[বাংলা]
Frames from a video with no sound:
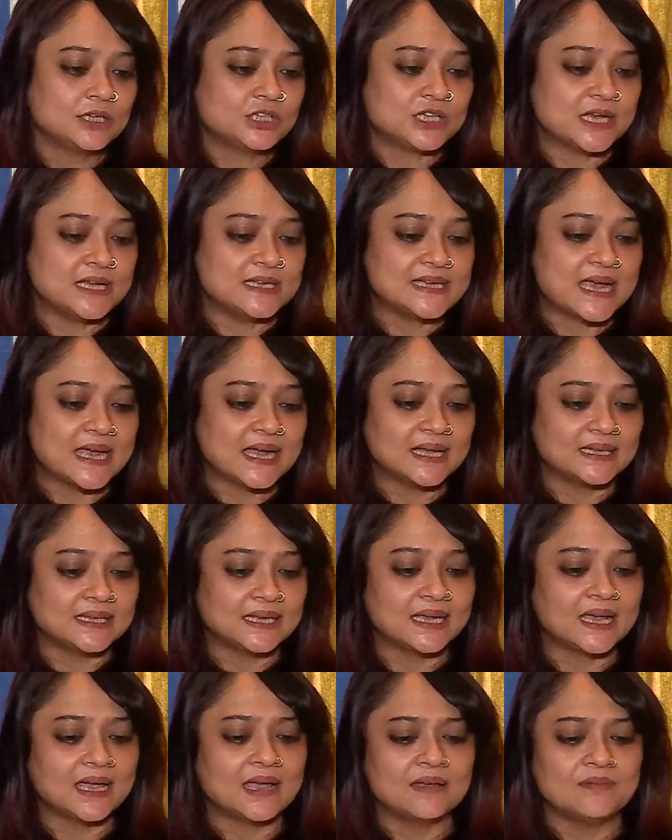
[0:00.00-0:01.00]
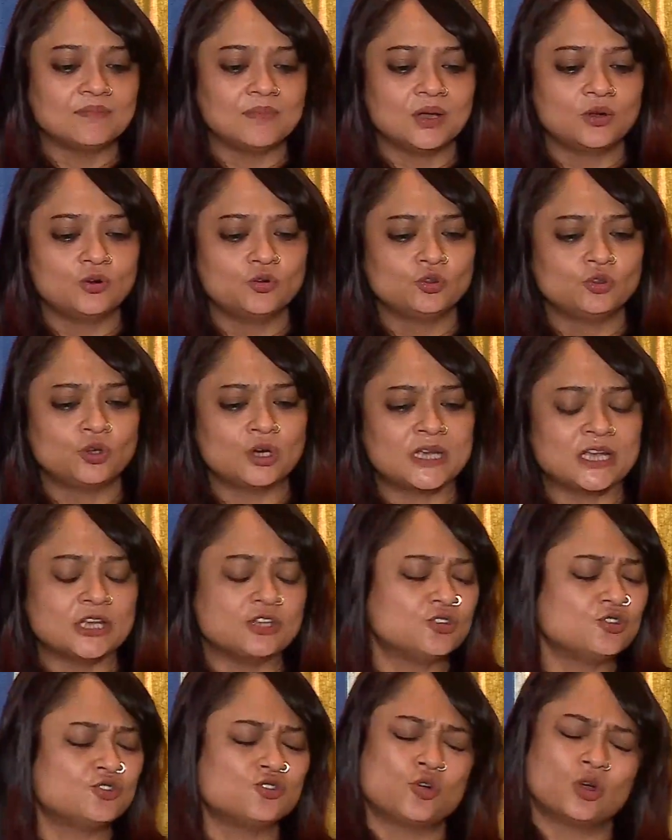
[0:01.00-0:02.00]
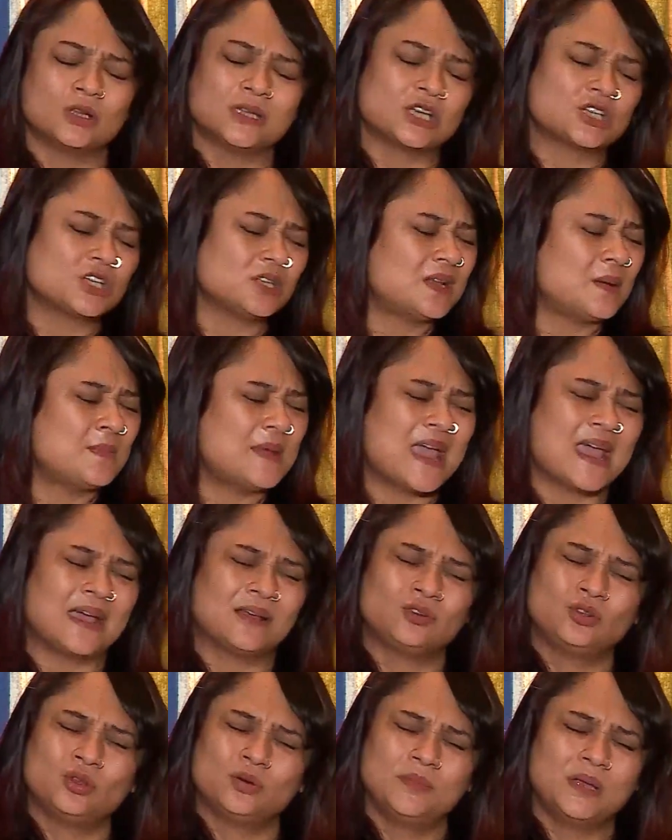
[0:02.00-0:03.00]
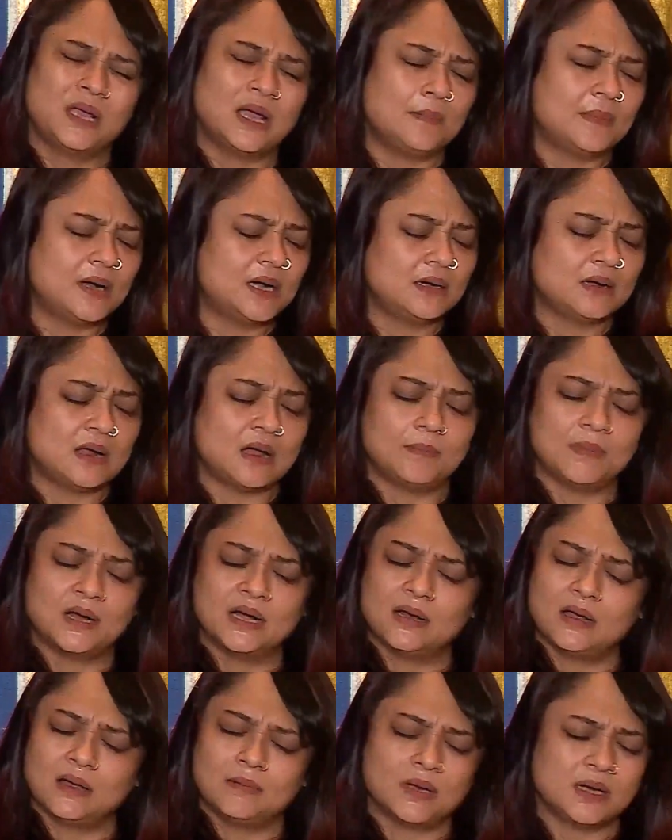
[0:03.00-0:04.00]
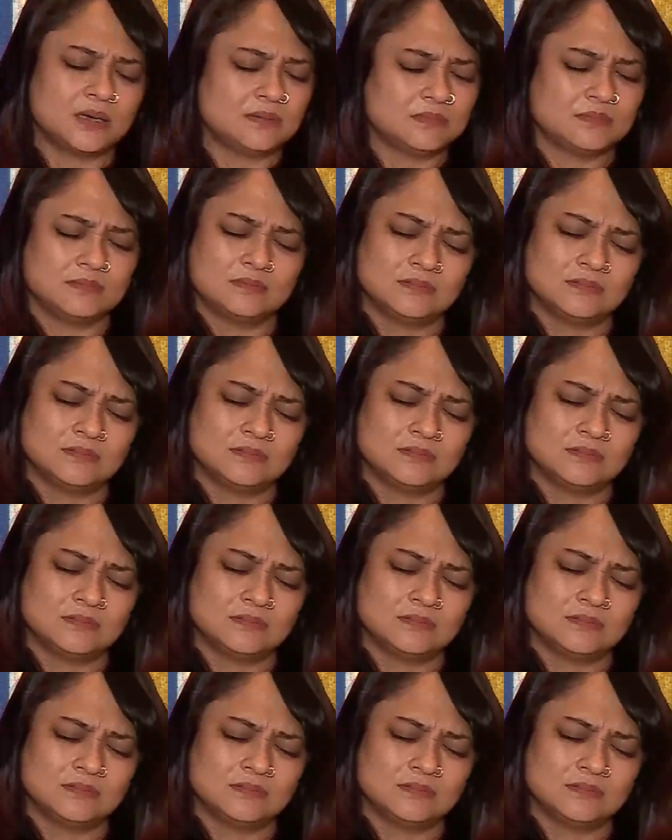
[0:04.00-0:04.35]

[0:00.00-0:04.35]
সেই জায়গা থেকে রুদ্রর কিছু কিছু কথার সাথে আমি একদমই আমার আমার আমার